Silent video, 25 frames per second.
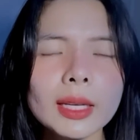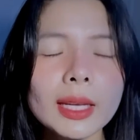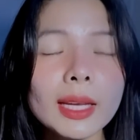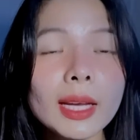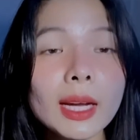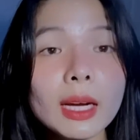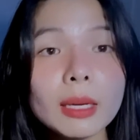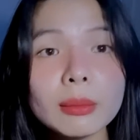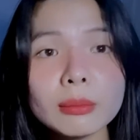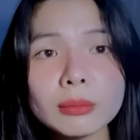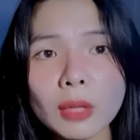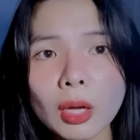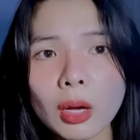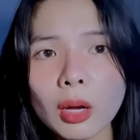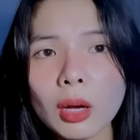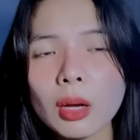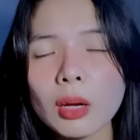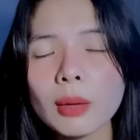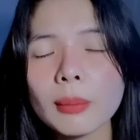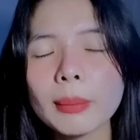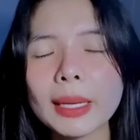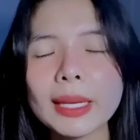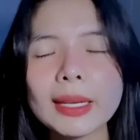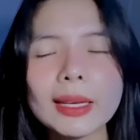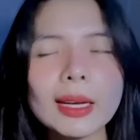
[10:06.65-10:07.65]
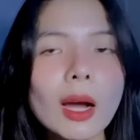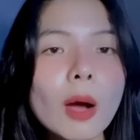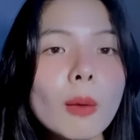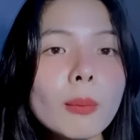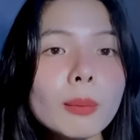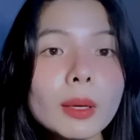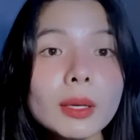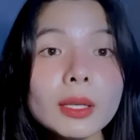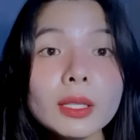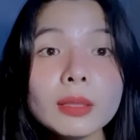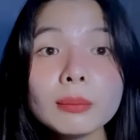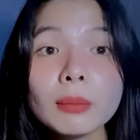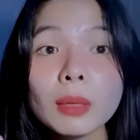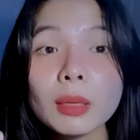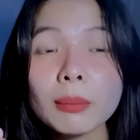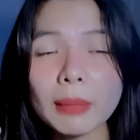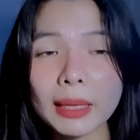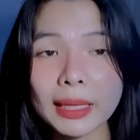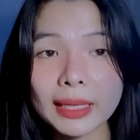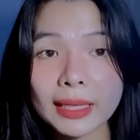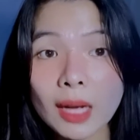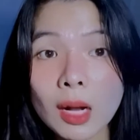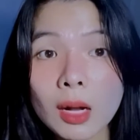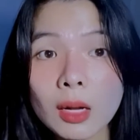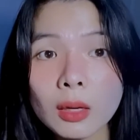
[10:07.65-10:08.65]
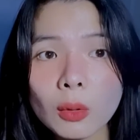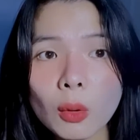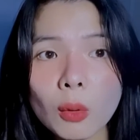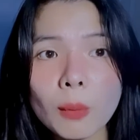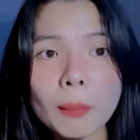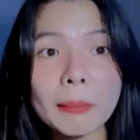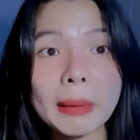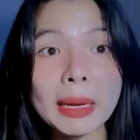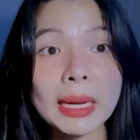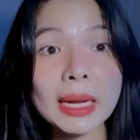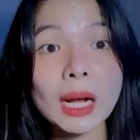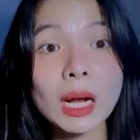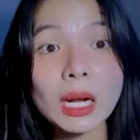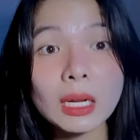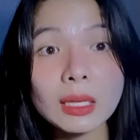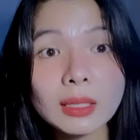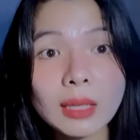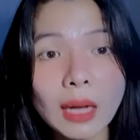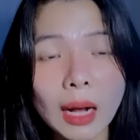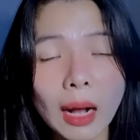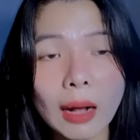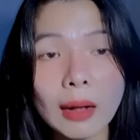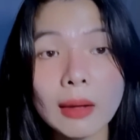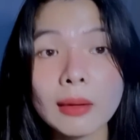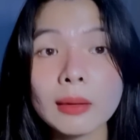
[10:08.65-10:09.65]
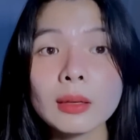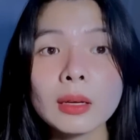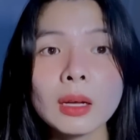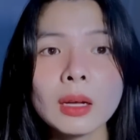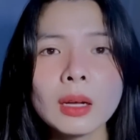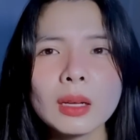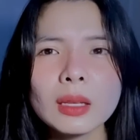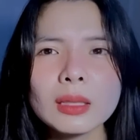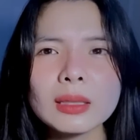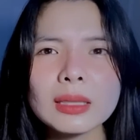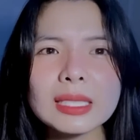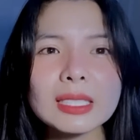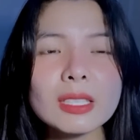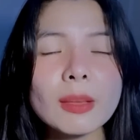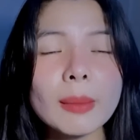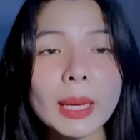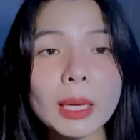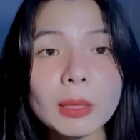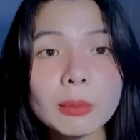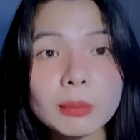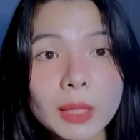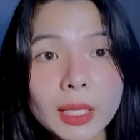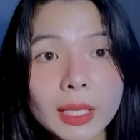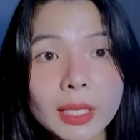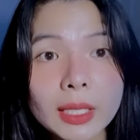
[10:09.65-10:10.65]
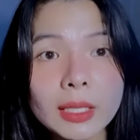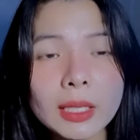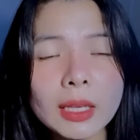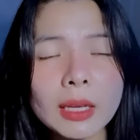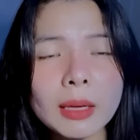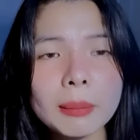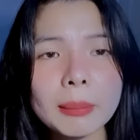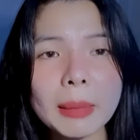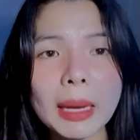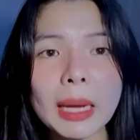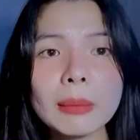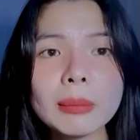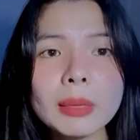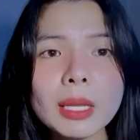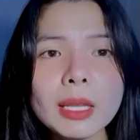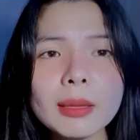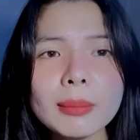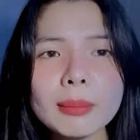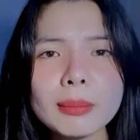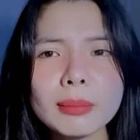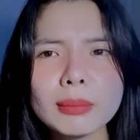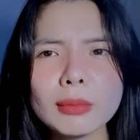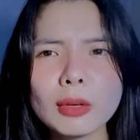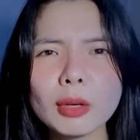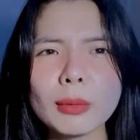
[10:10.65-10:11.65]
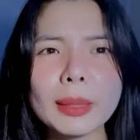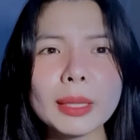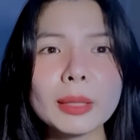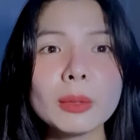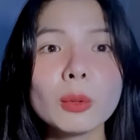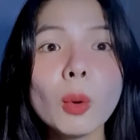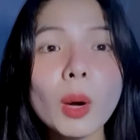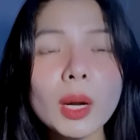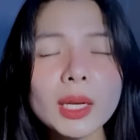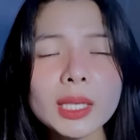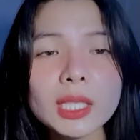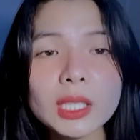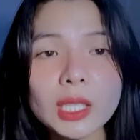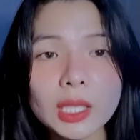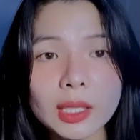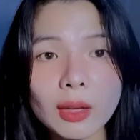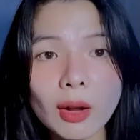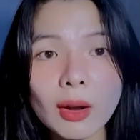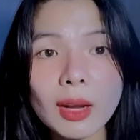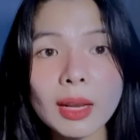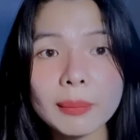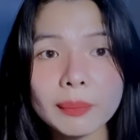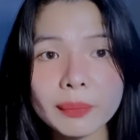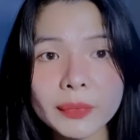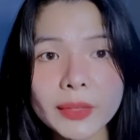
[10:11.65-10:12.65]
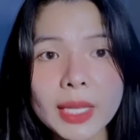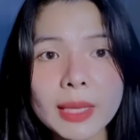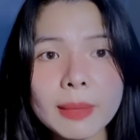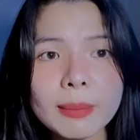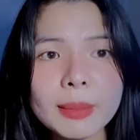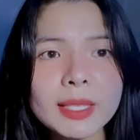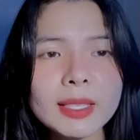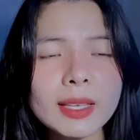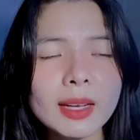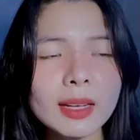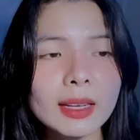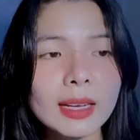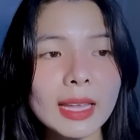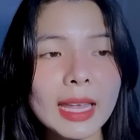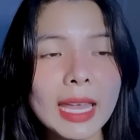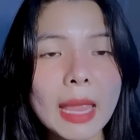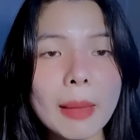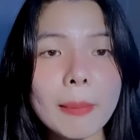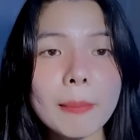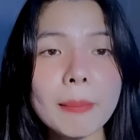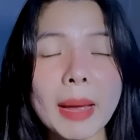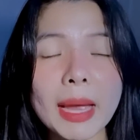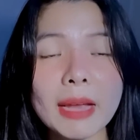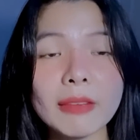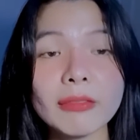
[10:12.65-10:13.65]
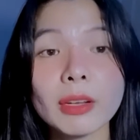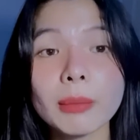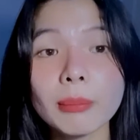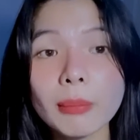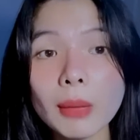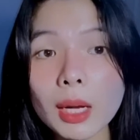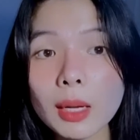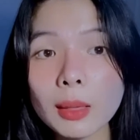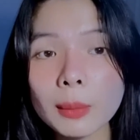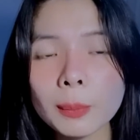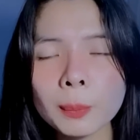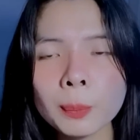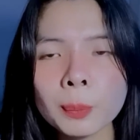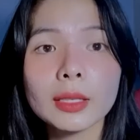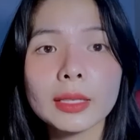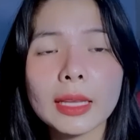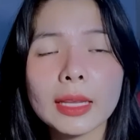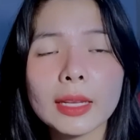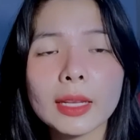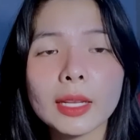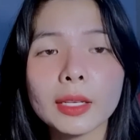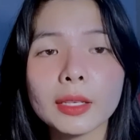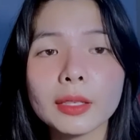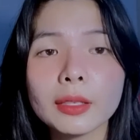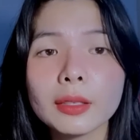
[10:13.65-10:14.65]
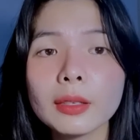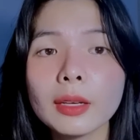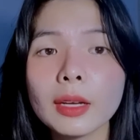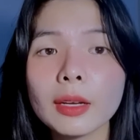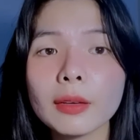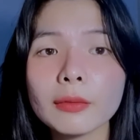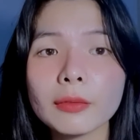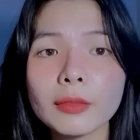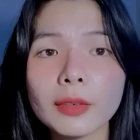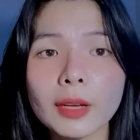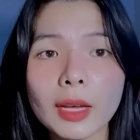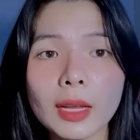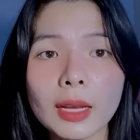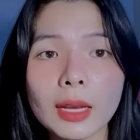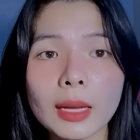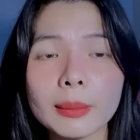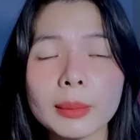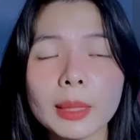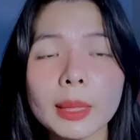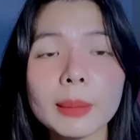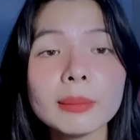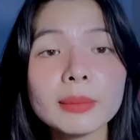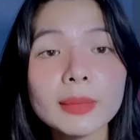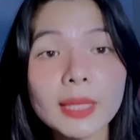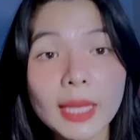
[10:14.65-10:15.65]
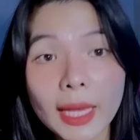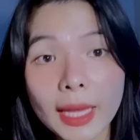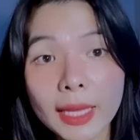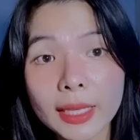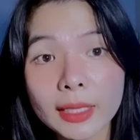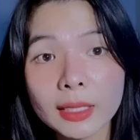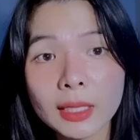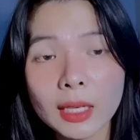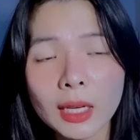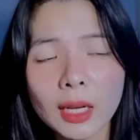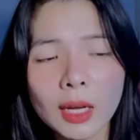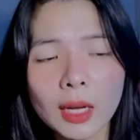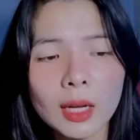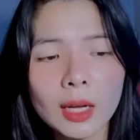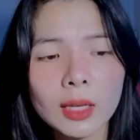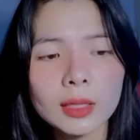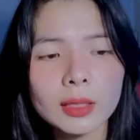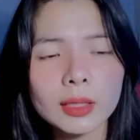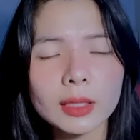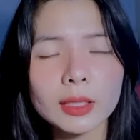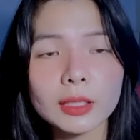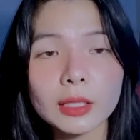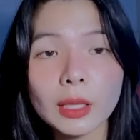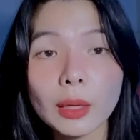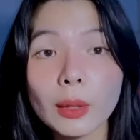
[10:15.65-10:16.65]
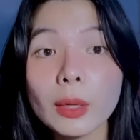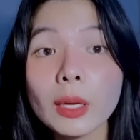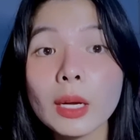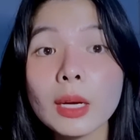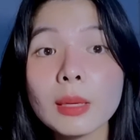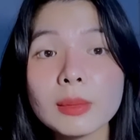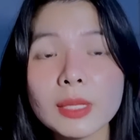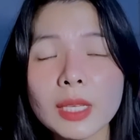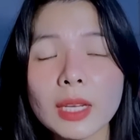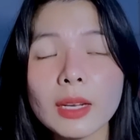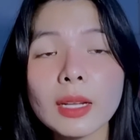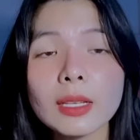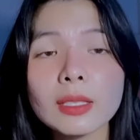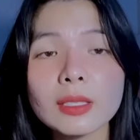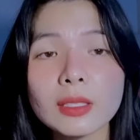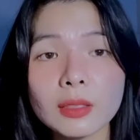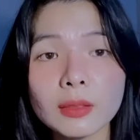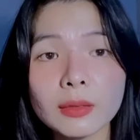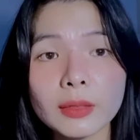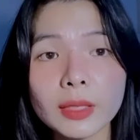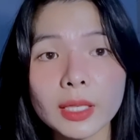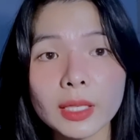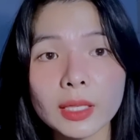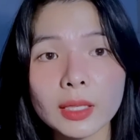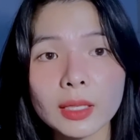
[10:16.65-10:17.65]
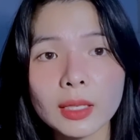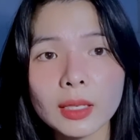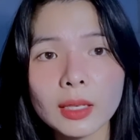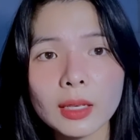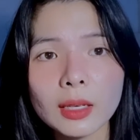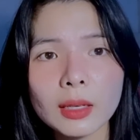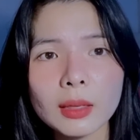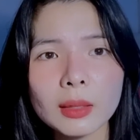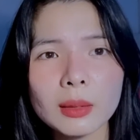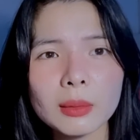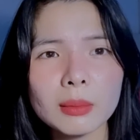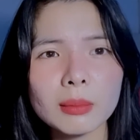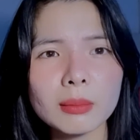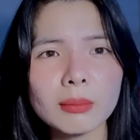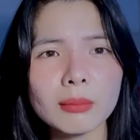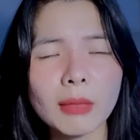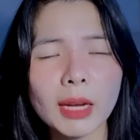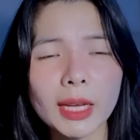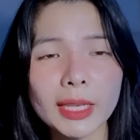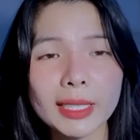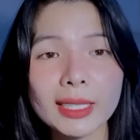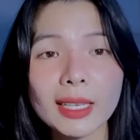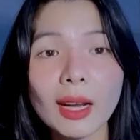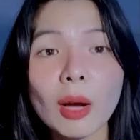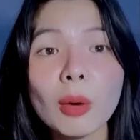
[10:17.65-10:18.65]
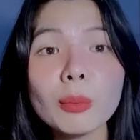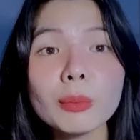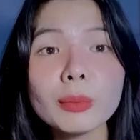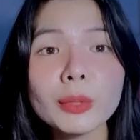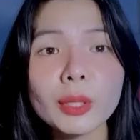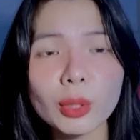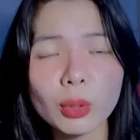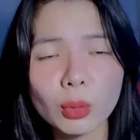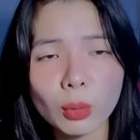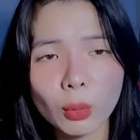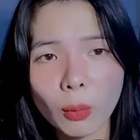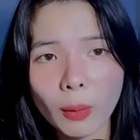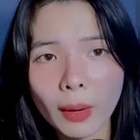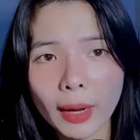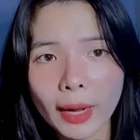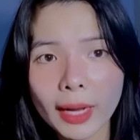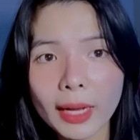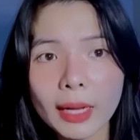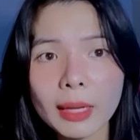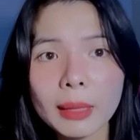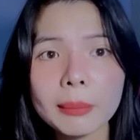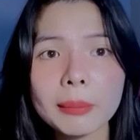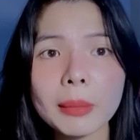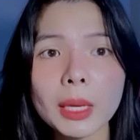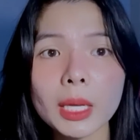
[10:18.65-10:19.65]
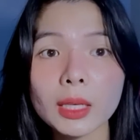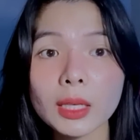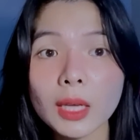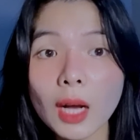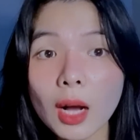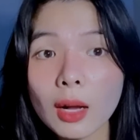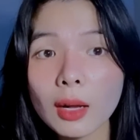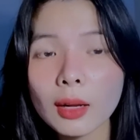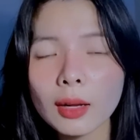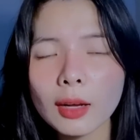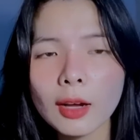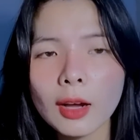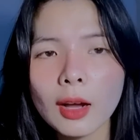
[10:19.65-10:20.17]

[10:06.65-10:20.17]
cái hôm đó bạn khóc đến mức bạn ngất luôn bạn ân hận tại sao bạn không đi bạn không đi rồi bạn quên cái chuyện đó làm chi bây giờ là em bạn phải mất gia đình đưa em về làm đám tang thì tối hôm xảy ra sự việc á bạn khóc nhiều quá bạn ngất